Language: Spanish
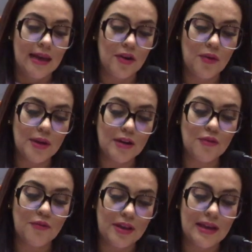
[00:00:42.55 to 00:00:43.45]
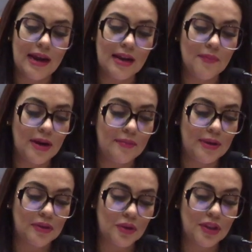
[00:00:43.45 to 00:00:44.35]
el gobierno federal
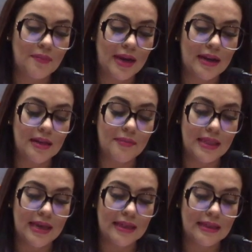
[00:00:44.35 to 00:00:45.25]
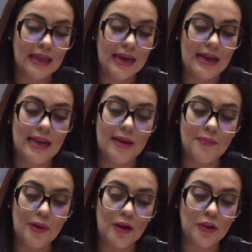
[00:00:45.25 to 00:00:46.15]
implementó de manera inmediata el
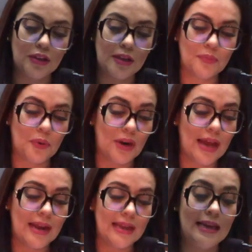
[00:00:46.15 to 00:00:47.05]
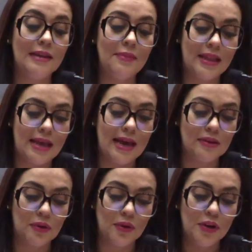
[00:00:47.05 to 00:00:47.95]
empleo temporal
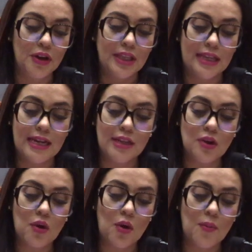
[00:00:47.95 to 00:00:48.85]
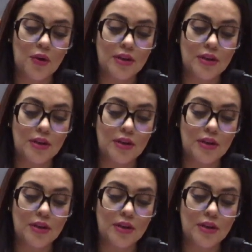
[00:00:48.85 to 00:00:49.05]
inmediato, teniendo como